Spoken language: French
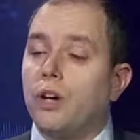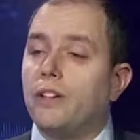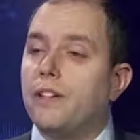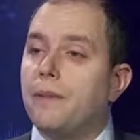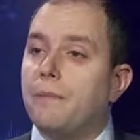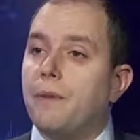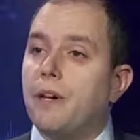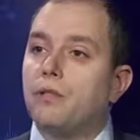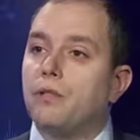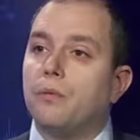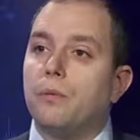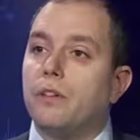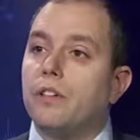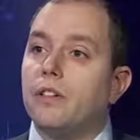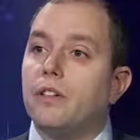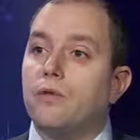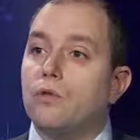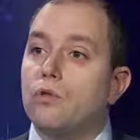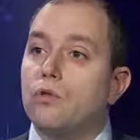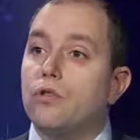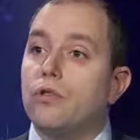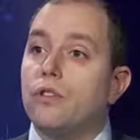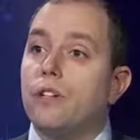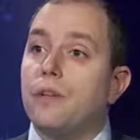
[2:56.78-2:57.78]
le département des
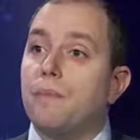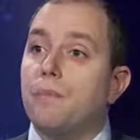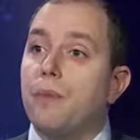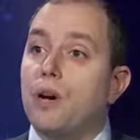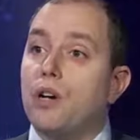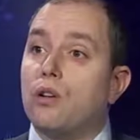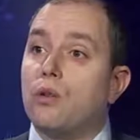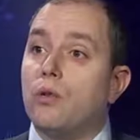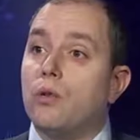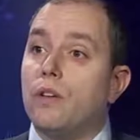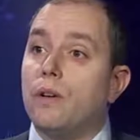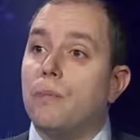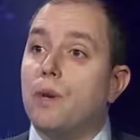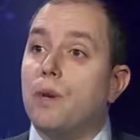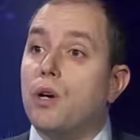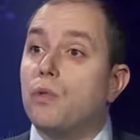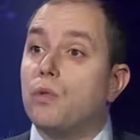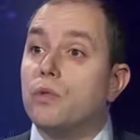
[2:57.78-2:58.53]
Vosges, on n'est pas,